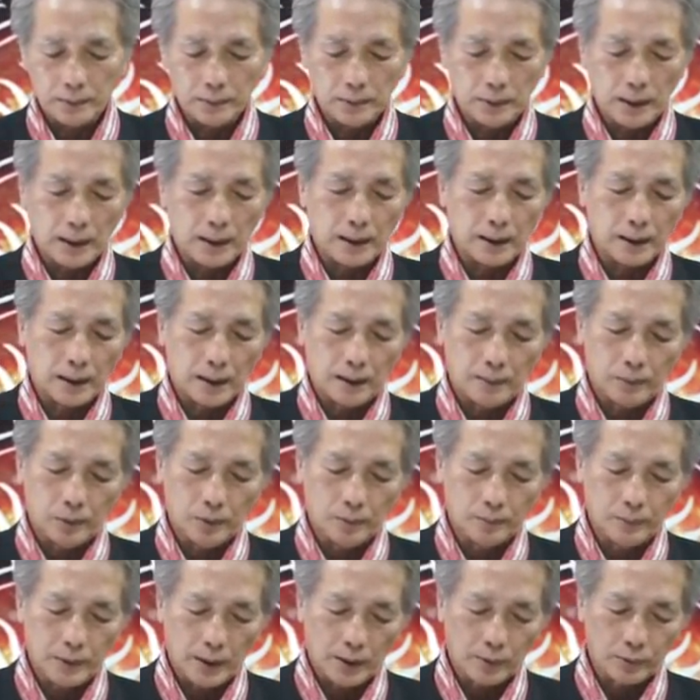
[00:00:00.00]
ลัคนาผม
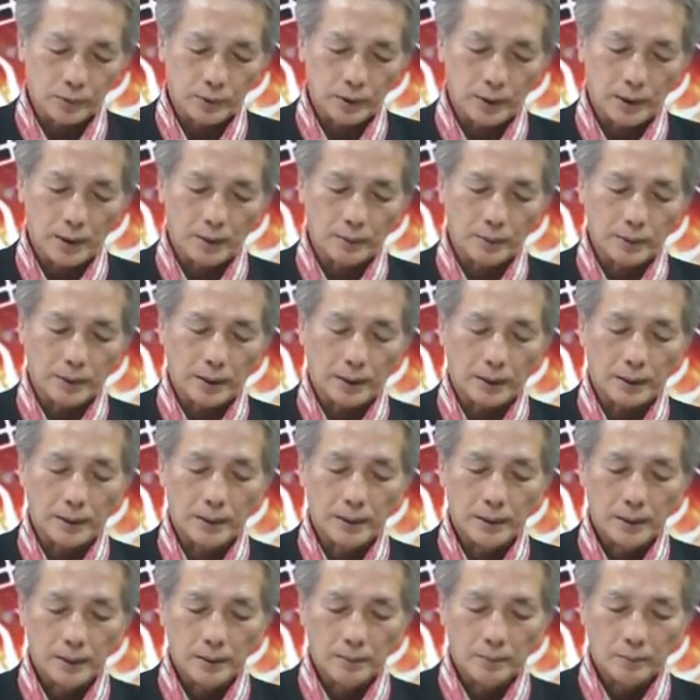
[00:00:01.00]
ดาวสี่ดาวเจ็ด
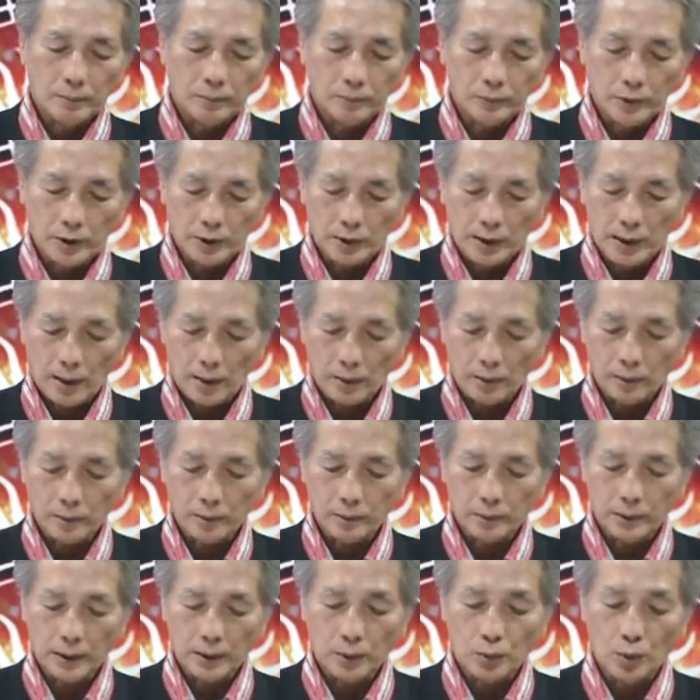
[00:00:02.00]
แล้วดาว
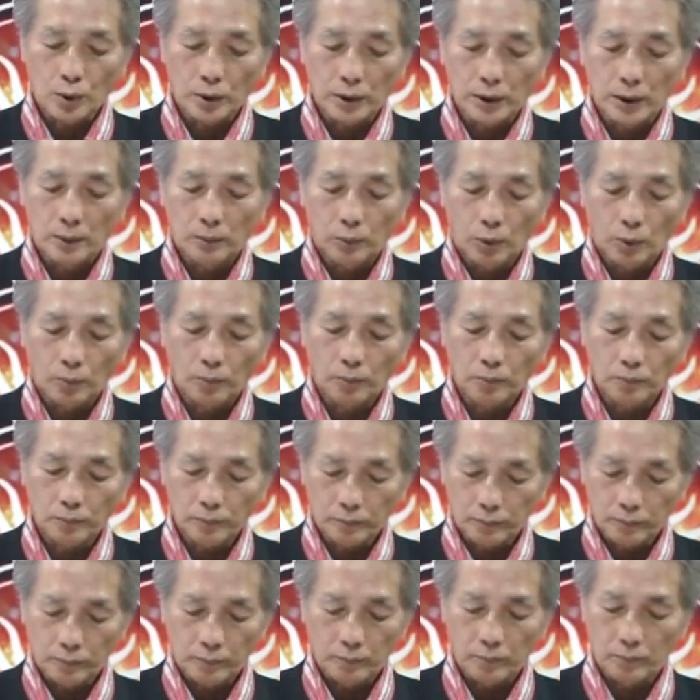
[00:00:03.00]
ในดวงเดิมผม
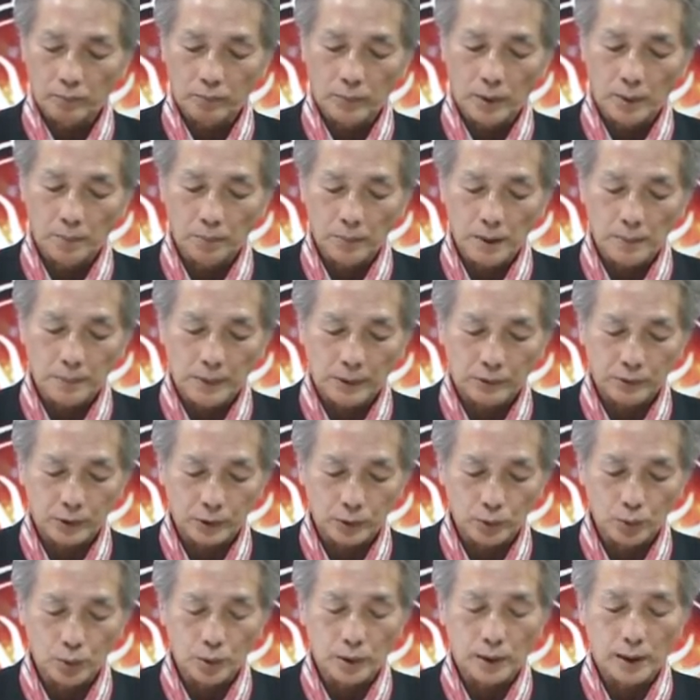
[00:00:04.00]
ไม่ไม่เป็นศั
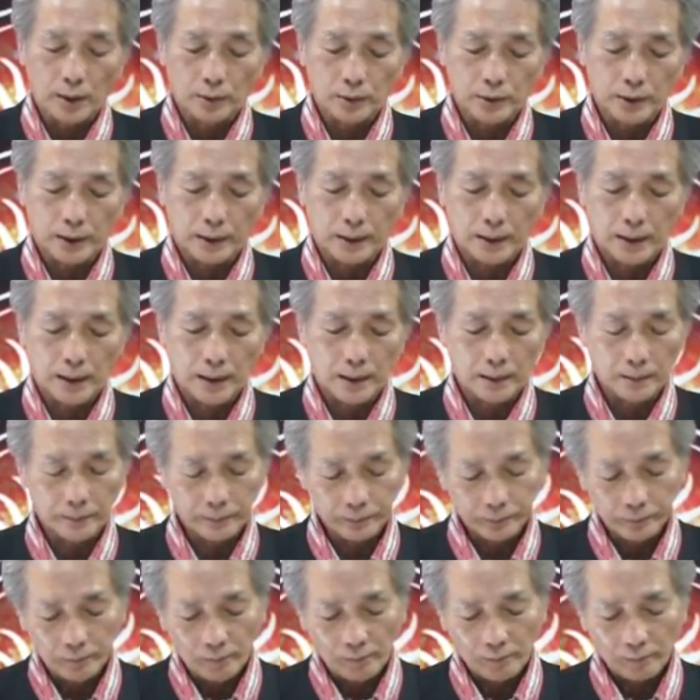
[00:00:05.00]
ตรูกับดาวเจ็ดนะ
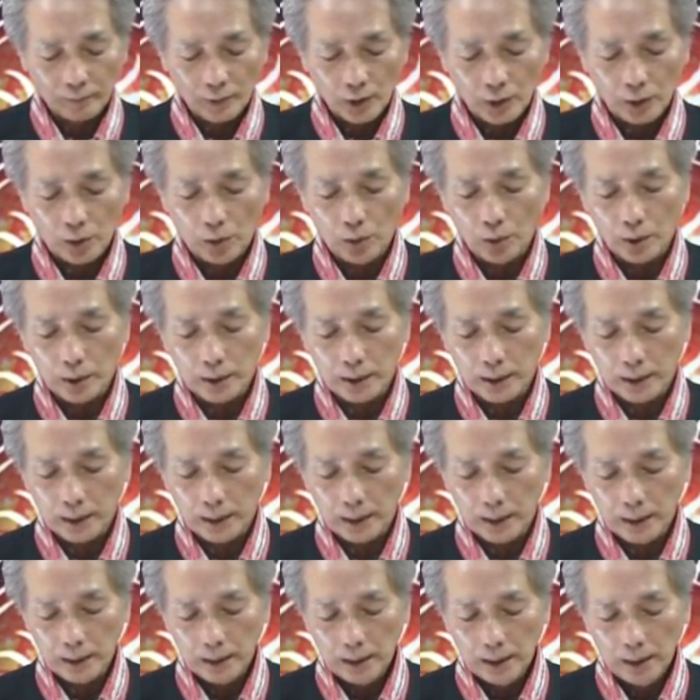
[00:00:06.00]
ก็โอเค
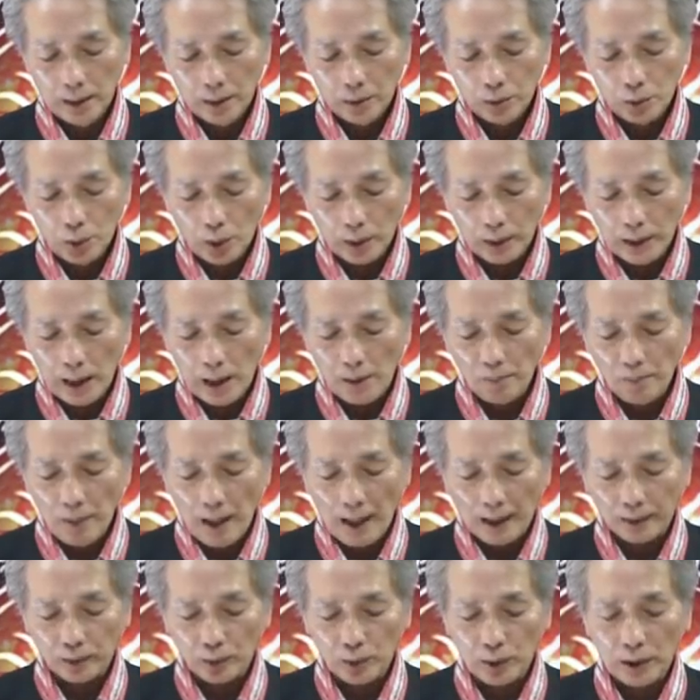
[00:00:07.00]
ส่วนดาวแป
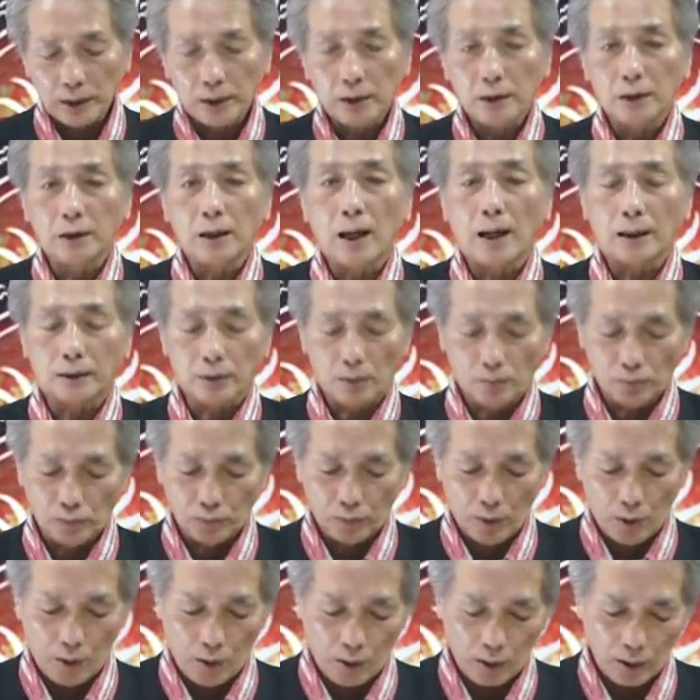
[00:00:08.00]
ดตรงนี้ที่น่าจะ
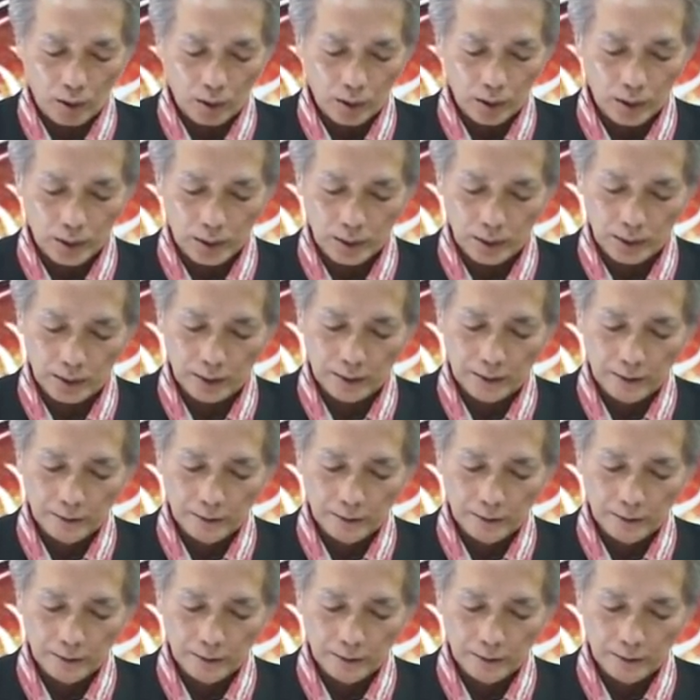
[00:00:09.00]
บอกก็คือ